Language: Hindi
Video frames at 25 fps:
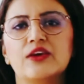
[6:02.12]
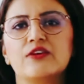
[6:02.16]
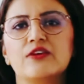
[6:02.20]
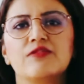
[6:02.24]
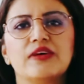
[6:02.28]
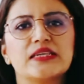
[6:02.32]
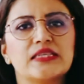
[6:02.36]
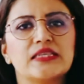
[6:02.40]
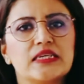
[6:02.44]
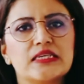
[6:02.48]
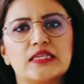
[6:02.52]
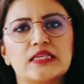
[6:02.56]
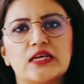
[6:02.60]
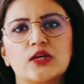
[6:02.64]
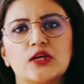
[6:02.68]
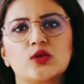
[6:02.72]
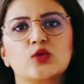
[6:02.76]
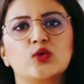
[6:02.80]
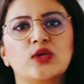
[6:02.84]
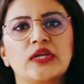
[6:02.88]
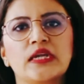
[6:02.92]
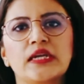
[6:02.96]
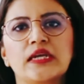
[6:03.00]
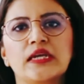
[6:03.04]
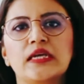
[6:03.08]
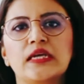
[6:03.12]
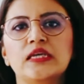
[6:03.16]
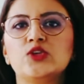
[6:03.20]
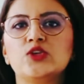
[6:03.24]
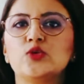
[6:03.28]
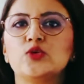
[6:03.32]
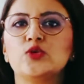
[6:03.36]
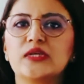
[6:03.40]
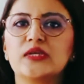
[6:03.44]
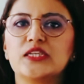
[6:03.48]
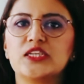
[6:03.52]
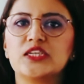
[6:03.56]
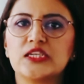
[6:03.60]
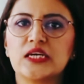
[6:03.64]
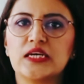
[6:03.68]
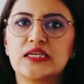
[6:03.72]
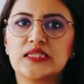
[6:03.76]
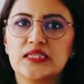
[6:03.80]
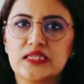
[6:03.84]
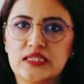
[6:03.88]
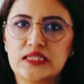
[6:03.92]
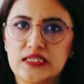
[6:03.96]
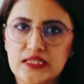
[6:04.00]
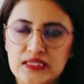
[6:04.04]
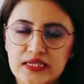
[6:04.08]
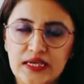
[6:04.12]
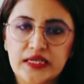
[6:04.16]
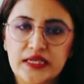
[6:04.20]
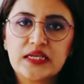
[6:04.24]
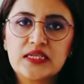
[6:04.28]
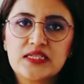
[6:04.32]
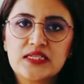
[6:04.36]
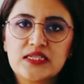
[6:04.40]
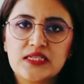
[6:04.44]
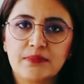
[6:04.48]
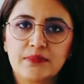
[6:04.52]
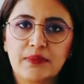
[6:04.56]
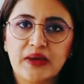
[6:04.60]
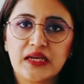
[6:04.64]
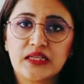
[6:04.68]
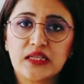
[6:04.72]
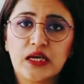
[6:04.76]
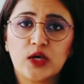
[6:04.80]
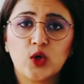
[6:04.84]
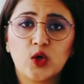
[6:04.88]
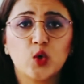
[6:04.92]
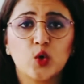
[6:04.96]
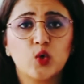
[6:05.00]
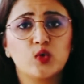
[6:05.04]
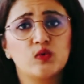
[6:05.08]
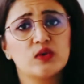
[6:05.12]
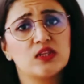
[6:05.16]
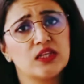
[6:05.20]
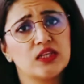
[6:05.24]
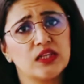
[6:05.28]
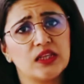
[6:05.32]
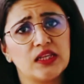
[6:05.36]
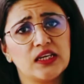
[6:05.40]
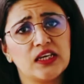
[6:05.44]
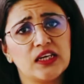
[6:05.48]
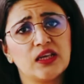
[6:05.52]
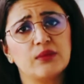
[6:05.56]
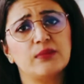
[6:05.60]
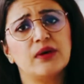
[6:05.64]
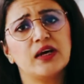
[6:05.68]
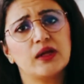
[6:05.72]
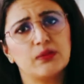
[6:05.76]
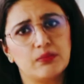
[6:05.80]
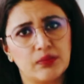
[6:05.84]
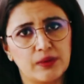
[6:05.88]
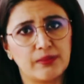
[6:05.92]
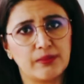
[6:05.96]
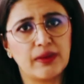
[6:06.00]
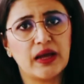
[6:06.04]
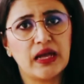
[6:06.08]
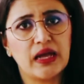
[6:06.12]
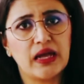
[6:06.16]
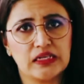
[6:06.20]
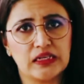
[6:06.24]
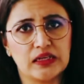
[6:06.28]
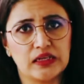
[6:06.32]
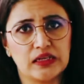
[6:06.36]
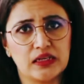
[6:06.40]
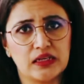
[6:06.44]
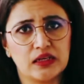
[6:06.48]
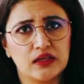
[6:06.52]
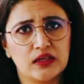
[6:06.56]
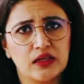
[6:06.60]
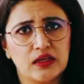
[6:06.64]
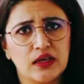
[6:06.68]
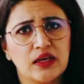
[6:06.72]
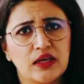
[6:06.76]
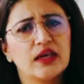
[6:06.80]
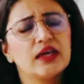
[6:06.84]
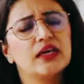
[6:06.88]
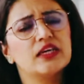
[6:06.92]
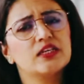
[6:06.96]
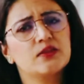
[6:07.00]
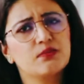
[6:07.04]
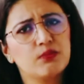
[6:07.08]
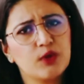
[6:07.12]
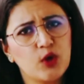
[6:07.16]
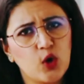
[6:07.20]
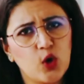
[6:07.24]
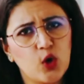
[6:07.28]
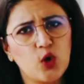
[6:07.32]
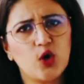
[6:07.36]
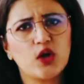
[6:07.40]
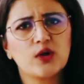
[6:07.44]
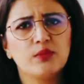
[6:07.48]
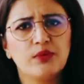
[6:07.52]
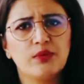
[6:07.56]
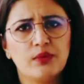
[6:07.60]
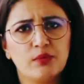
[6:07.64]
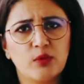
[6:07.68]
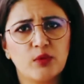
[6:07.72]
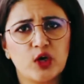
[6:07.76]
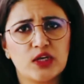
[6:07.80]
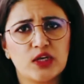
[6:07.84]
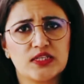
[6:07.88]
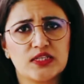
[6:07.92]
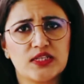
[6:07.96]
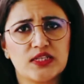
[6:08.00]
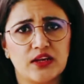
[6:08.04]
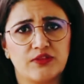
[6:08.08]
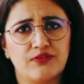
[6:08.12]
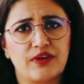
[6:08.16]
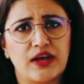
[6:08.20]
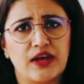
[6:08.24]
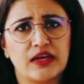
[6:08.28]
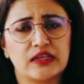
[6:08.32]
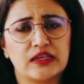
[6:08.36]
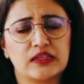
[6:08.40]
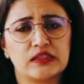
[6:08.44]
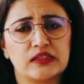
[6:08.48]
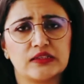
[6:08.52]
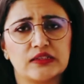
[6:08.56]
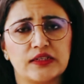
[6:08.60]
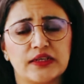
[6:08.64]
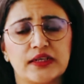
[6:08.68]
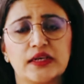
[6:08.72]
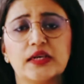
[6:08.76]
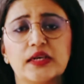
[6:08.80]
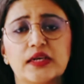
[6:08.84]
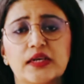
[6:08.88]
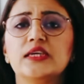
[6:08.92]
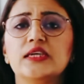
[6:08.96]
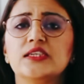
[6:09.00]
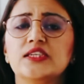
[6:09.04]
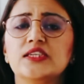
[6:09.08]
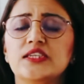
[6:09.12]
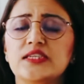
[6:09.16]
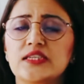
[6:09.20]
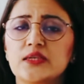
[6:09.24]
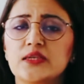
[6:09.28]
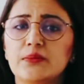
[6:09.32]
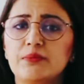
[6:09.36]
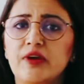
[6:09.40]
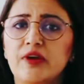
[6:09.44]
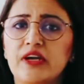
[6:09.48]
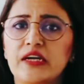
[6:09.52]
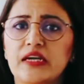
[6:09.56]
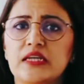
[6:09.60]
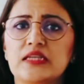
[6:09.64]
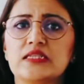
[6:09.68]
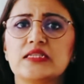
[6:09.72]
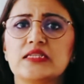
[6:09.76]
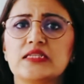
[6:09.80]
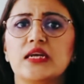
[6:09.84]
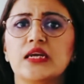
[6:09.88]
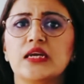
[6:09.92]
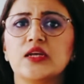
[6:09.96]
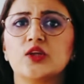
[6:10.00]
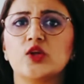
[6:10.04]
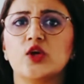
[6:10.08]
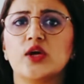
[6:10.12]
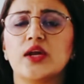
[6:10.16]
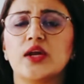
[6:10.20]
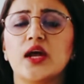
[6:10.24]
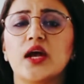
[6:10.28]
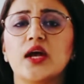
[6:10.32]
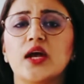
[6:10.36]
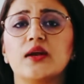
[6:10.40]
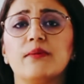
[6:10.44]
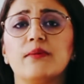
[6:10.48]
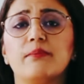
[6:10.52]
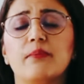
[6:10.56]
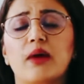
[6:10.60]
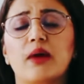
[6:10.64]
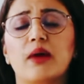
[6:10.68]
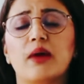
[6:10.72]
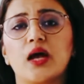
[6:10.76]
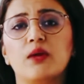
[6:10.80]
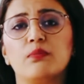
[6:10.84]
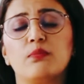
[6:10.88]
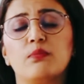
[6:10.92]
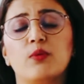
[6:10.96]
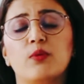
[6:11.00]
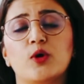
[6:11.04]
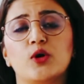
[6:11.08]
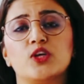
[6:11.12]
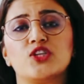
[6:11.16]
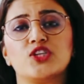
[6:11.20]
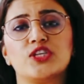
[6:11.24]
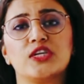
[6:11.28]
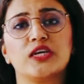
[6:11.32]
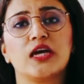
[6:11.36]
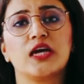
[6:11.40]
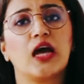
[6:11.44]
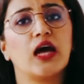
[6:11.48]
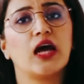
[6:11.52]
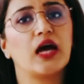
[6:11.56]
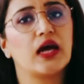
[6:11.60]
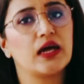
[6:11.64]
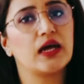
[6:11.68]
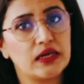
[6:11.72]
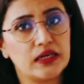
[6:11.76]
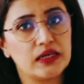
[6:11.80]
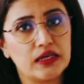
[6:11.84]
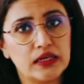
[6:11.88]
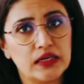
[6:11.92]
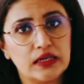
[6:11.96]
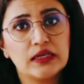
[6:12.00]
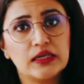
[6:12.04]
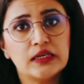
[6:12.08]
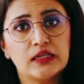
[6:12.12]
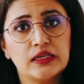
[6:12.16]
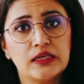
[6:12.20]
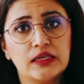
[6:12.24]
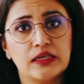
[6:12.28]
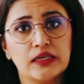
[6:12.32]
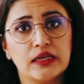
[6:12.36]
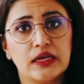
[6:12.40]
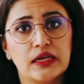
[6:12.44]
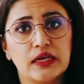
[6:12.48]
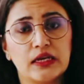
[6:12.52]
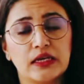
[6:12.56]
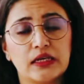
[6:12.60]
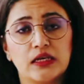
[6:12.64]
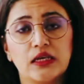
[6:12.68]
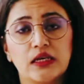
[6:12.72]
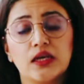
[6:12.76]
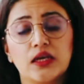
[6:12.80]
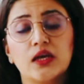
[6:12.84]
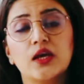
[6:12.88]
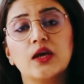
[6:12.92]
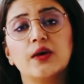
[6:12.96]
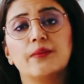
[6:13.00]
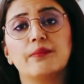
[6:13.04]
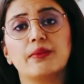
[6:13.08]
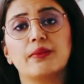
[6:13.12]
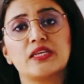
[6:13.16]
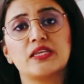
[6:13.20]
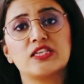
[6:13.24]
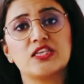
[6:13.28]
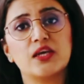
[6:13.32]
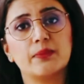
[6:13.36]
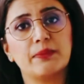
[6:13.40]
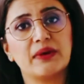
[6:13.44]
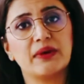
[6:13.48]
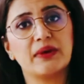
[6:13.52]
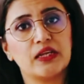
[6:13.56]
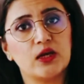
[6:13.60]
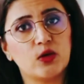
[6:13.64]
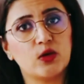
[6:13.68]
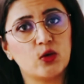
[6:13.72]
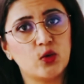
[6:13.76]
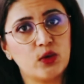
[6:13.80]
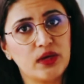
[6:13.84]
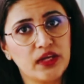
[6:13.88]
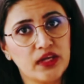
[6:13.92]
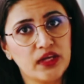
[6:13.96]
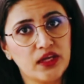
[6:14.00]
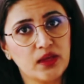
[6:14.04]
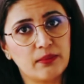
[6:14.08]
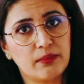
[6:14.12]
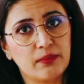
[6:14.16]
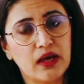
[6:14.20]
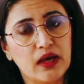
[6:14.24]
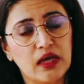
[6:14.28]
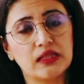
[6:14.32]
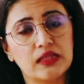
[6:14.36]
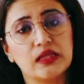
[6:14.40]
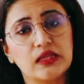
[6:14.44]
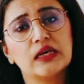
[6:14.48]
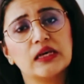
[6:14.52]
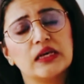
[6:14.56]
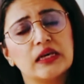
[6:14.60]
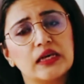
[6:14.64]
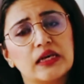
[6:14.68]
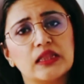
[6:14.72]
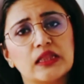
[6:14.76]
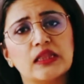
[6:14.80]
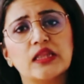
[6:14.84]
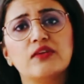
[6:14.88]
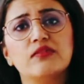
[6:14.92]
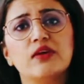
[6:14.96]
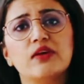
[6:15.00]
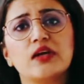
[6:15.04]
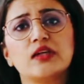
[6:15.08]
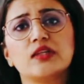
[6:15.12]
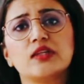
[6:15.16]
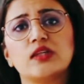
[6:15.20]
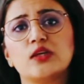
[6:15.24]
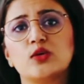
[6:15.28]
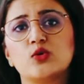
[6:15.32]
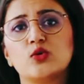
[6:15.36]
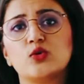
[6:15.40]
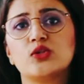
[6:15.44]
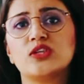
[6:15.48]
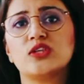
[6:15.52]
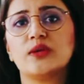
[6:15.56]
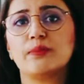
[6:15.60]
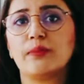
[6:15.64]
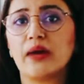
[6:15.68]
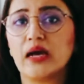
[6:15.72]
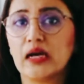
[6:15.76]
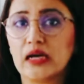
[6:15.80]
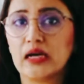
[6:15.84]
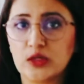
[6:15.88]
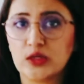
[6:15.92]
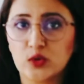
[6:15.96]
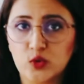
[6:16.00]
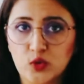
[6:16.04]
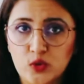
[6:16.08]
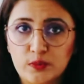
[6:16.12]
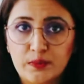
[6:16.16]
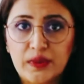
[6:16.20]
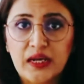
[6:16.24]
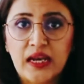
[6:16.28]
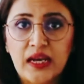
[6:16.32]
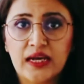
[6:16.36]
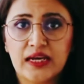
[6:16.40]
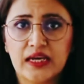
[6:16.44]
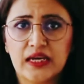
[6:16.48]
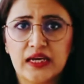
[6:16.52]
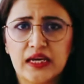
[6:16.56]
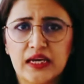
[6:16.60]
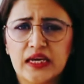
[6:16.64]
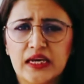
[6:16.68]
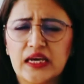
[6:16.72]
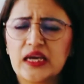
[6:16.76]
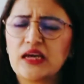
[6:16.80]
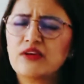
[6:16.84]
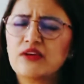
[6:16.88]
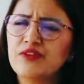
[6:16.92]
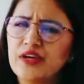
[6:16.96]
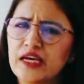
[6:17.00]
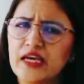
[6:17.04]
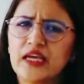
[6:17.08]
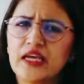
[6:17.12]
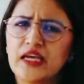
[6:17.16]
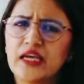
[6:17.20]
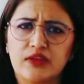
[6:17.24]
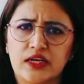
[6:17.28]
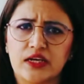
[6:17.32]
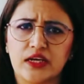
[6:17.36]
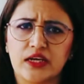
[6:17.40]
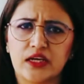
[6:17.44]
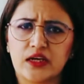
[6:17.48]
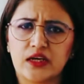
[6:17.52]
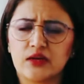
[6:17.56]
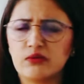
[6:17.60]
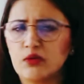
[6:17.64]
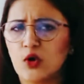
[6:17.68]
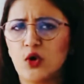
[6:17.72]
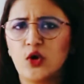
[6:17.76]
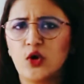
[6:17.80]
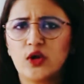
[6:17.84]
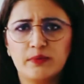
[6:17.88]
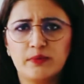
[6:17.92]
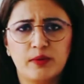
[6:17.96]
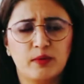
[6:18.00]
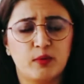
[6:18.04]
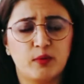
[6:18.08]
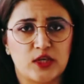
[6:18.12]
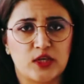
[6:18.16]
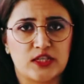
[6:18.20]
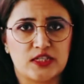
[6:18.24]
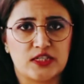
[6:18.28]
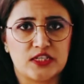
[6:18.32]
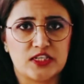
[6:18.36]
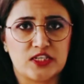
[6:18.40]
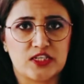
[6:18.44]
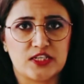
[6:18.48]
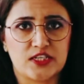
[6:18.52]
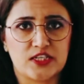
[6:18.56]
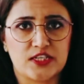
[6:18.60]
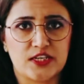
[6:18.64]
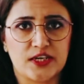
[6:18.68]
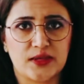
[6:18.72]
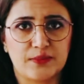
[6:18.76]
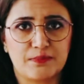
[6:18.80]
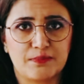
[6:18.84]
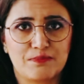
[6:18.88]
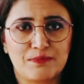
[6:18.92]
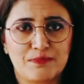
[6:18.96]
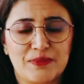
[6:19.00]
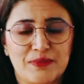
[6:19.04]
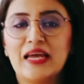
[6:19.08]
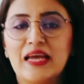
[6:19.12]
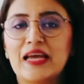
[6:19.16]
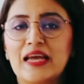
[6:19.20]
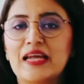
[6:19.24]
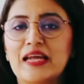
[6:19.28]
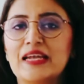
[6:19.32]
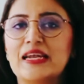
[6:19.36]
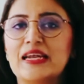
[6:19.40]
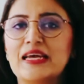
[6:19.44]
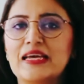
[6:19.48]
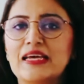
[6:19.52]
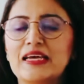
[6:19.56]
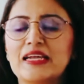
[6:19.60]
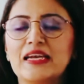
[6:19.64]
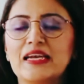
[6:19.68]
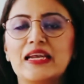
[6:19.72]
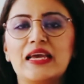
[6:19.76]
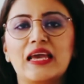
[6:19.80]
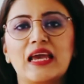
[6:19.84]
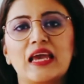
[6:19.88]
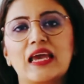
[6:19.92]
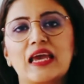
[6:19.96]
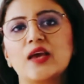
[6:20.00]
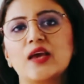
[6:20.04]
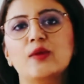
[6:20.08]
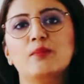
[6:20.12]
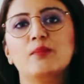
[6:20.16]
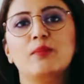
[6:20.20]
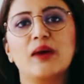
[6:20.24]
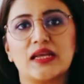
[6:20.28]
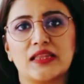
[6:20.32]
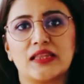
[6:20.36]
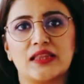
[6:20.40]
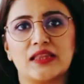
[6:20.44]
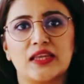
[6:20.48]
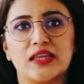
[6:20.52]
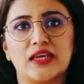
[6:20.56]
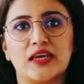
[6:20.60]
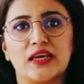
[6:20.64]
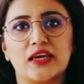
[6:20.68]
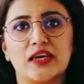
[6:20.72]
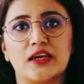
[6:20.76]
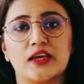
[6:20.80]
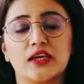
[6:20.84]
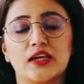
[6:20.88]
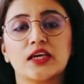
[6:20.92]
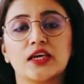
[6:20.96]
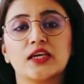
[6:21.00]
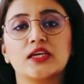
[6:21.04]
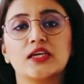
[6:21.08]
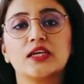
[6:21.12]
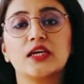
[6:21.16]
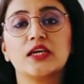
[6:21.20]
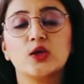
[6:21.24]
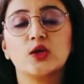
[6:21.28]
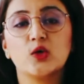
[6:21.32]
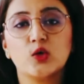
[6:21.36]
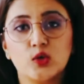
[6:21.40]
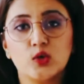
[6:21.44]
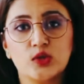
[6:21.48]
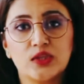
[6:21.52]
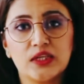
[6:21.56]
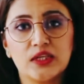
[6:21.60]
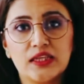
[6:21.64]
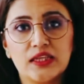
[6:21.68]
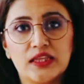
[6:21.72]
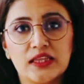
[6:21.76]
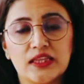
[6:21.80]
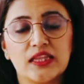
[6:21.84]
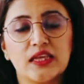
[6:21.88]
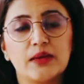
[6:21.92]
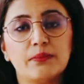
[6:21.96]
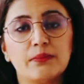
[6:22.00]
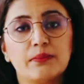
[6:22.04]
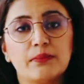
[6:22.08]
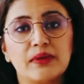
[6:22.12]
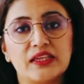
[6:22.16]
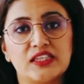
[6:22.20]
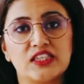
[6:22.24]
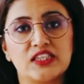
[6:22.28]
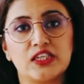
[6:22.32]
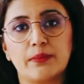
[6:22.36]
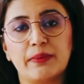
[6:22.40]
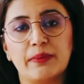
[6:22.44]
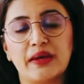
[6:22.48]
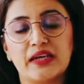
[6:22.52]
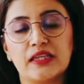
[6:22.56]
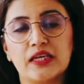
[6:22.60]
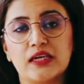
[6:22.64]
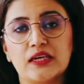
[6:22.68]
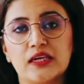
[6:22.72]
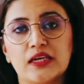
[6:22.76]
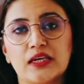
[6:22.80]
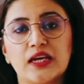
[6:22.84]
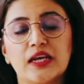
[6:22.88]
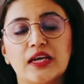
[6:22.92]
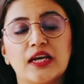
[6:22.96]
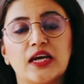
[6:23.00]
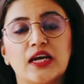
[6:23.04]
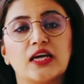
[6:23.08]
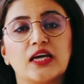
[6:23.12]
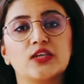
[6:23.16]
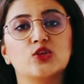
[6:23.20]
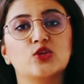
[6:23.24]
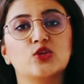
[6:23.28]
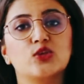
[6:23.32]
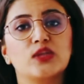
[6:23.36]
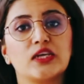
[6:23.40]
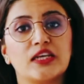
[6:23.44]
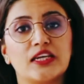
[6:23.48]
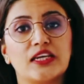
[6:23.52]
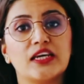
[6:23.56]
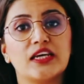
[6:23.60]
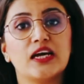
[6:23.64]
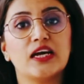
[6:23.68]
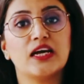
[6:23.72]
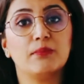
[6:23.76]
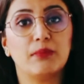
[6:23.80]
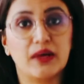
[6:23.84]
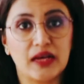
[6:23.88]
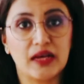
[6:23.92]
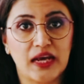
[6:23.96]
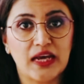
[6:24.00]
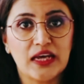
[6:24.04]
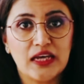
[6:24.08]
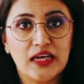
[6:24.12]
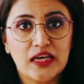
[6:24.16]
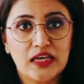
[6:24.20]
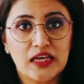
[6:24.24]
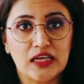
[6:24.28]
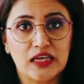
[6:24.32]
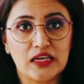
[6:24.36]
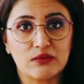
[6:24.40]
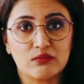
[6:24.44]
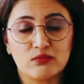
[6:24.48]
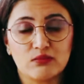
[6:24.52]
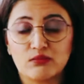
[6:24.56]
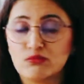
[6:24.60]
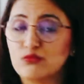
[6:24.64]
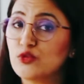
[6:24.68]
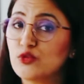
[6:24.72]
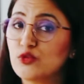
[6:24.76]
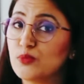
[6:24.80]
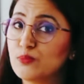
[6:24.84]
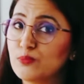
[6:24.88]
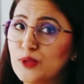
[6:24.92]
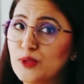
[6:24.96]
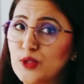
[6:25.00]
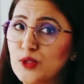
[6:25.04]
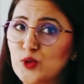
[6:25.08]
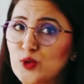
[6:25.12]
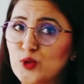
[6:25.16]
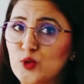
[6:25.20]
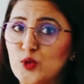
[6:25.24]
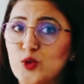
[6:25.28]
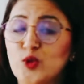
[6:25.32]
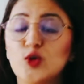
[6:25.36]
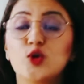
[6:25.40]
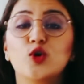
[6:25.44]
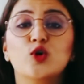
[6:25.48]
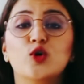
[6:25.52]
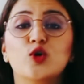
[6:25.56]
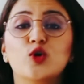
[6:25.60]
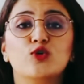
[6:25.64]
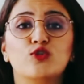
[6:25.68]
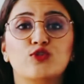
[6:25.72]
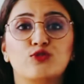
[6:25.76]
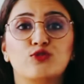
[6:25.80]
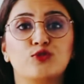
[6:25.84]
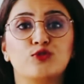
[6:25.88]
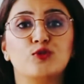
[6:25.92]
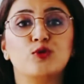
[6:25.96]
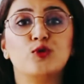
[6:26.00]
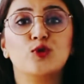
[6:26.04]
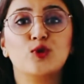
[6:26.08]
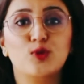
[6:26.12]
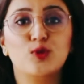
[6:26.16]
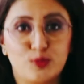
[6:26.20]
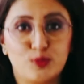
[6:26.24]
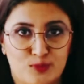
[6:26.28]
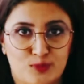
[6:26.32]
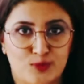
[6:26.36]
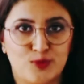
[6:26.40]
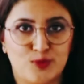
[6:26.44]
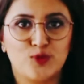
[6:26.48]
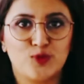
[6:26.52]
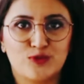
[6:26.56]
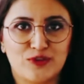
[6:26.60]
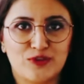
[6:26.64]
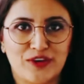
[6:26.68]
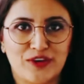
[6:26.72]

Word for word: वैसे जरूरी नहीं जो बच्चा सिजेरियन से पैदा हो वो जिंदगी भर बीमार ही रहे इसमें और भी बहुत सारे फैक्टर्स हैं जैसे प्रेगनेंसी के दौरान माँ पौष्टिक आहार ले रही थी या नहीं बच्चा पैदा होने के बाद कितने वक्त तक उसे माँ का दूध पिलाया गया वगैरह वगैरह और भी बहुत सी चीजें हैं लेकिन एक बात तय है कि कुदरत ने बच्चा पैदा करने का जो तरीका बनाया है वो बिल्कुल फूल प्रूफ